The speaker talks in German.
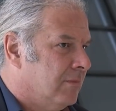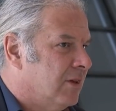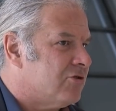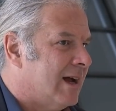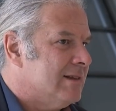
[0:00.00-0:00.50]

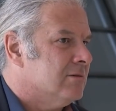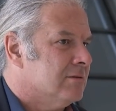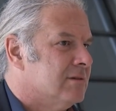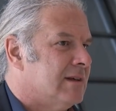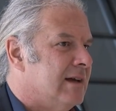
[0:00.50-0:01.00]
es scheint so
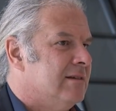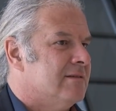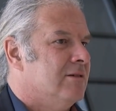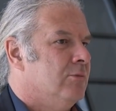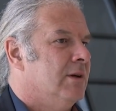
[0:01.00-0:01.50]
zu sein,
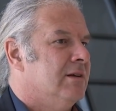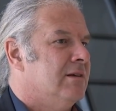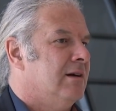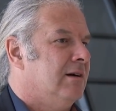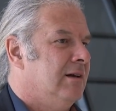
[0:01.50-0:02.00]
dass die
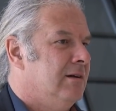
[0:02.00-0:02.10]
humanitäre